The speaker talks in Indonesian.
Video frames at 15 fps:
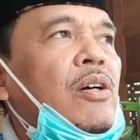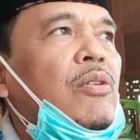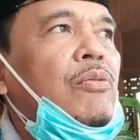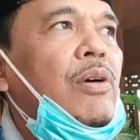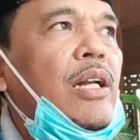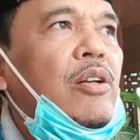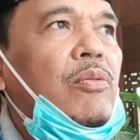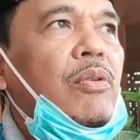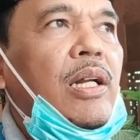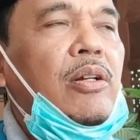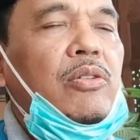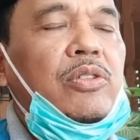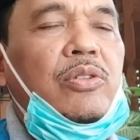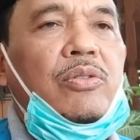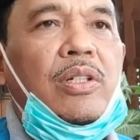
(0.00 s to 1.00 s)

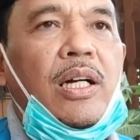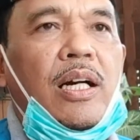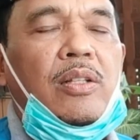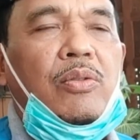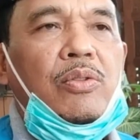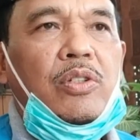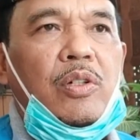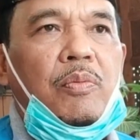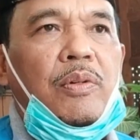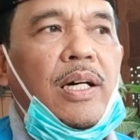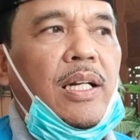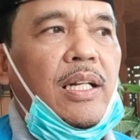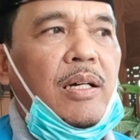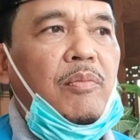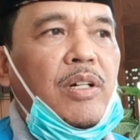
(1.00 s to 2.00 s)
warung-warung juga tutup
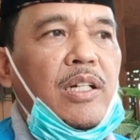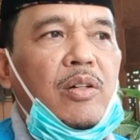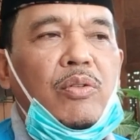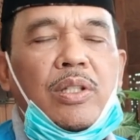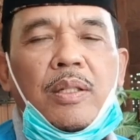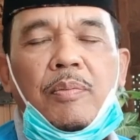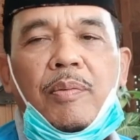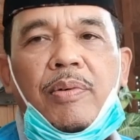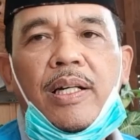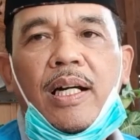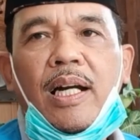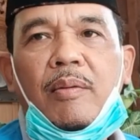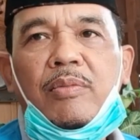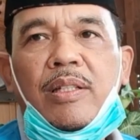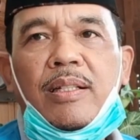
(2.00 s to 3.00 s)
karena mengikuti
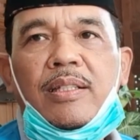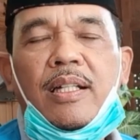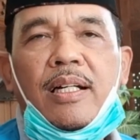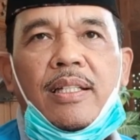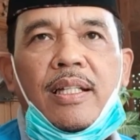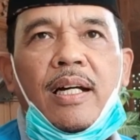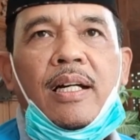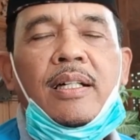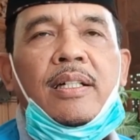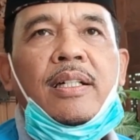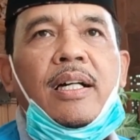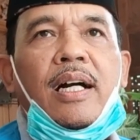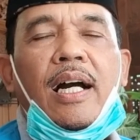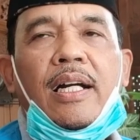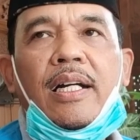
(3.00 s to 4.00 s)
ppkm, hmm. ternyata
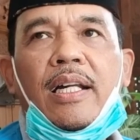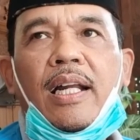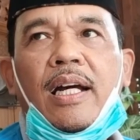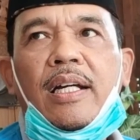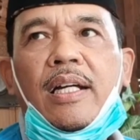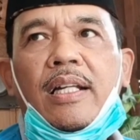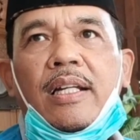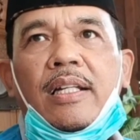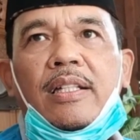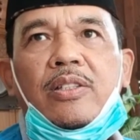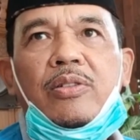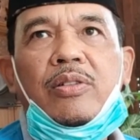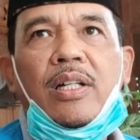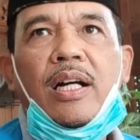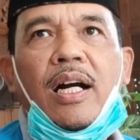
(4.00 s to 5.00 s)
akhir-akhir ini
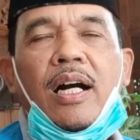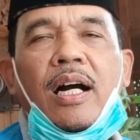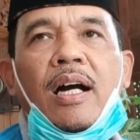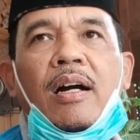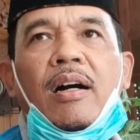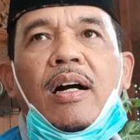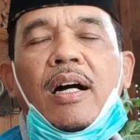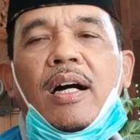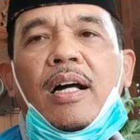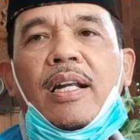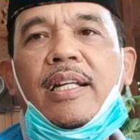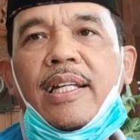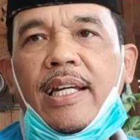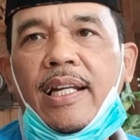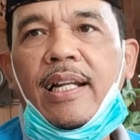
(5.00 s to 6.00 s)
juga uh,
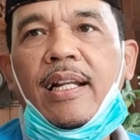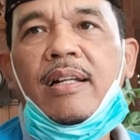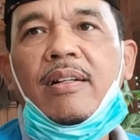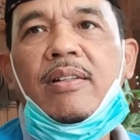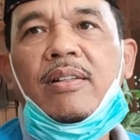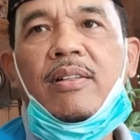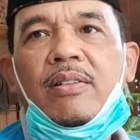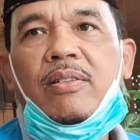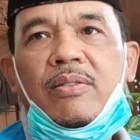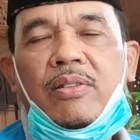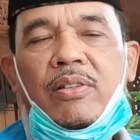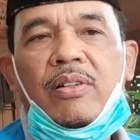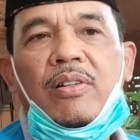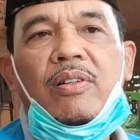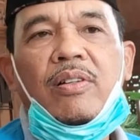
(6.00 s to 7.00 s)
nihil ya,
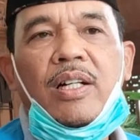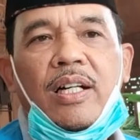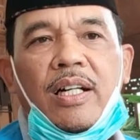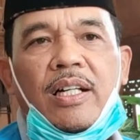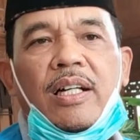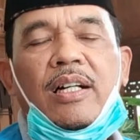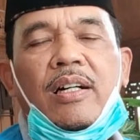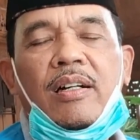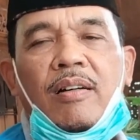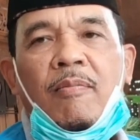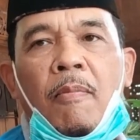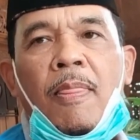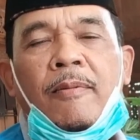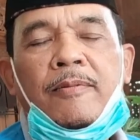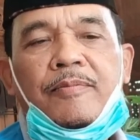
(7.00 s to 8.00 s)
untuk ya.
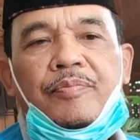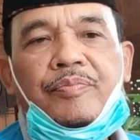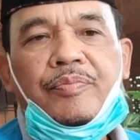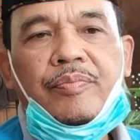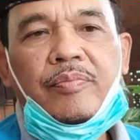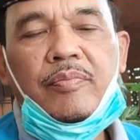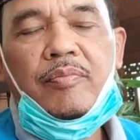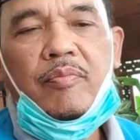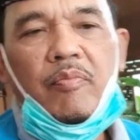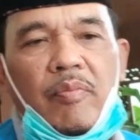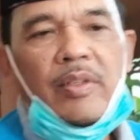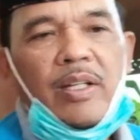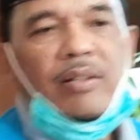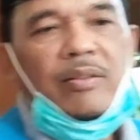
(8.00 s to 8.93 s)
Uh, okay.